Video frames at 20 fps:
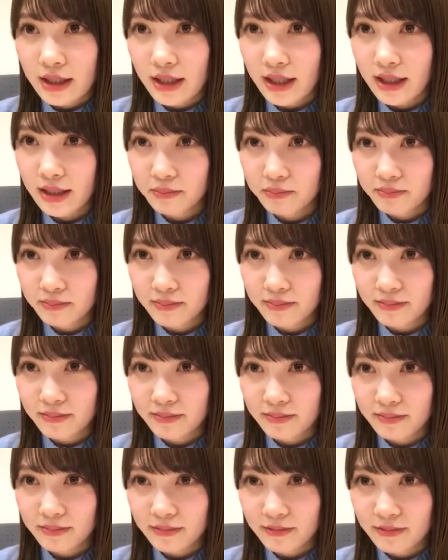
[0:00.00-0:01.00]
はい、
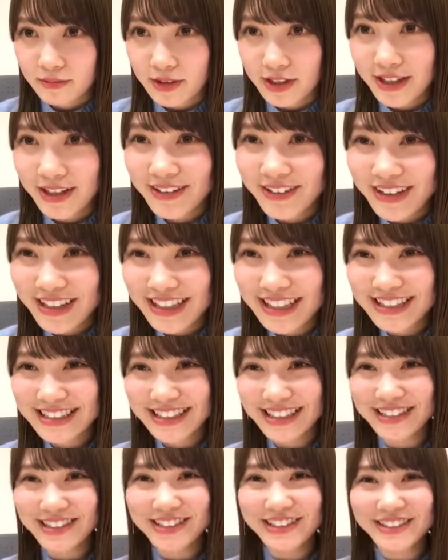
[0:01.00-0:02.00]
若林
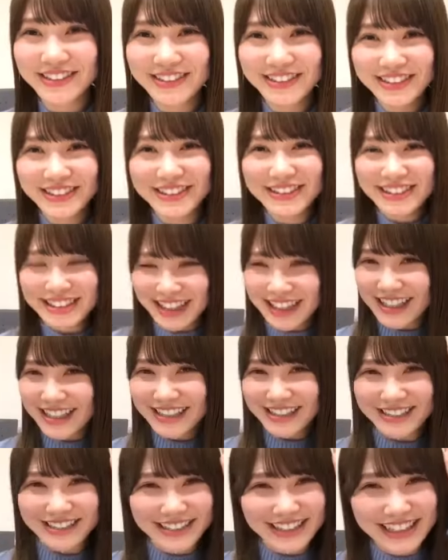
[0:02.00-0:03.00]
さんの本読んだ
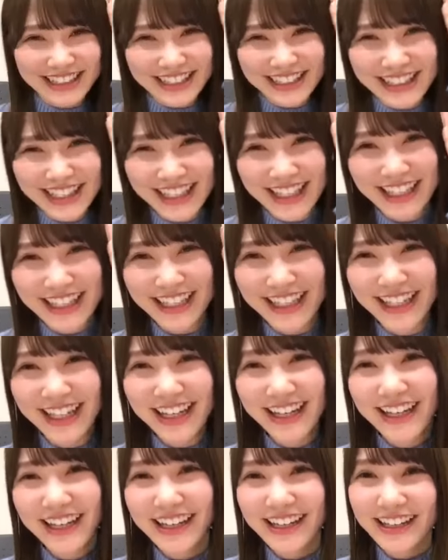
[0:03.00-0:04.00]
読んで
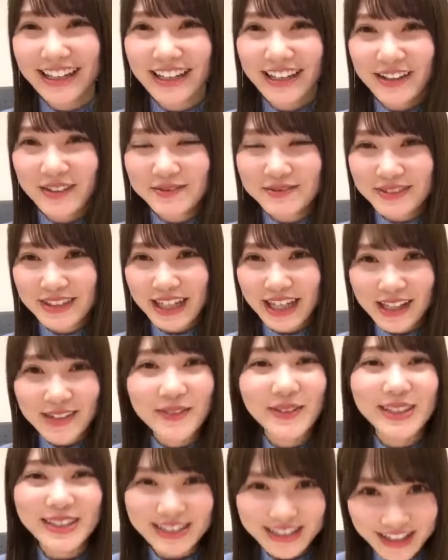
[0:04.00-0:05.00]
買
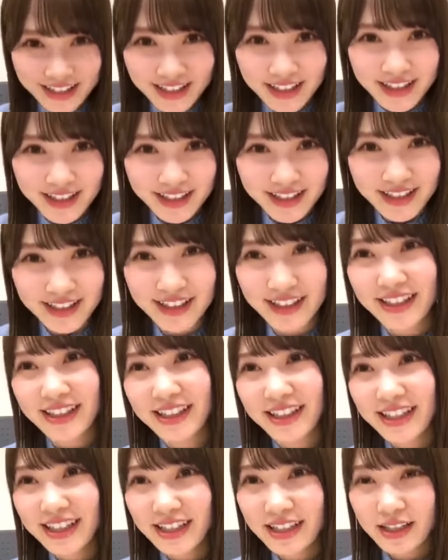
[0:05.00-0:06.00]
いました
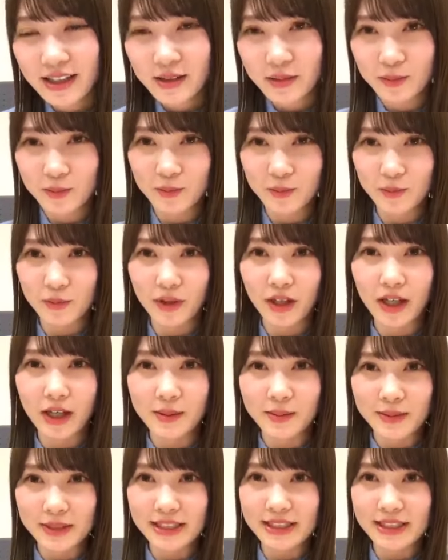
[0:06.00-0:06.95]
買